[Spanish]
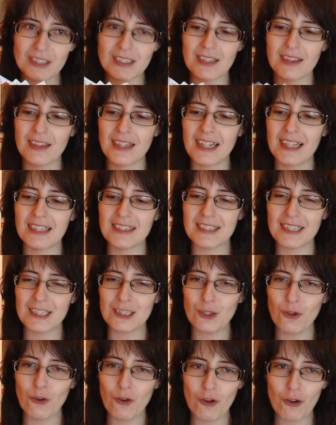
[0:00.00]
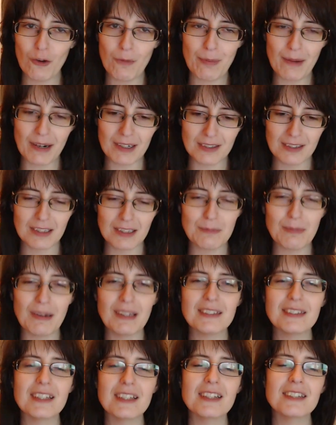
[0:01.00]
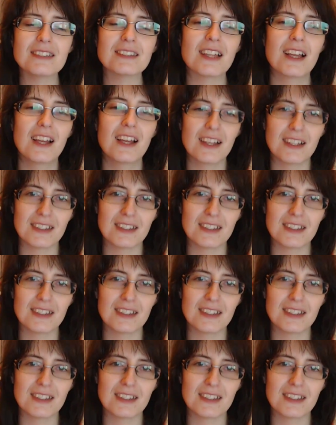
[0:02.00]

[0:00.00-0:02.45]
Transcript: es decir, entre todos los participantes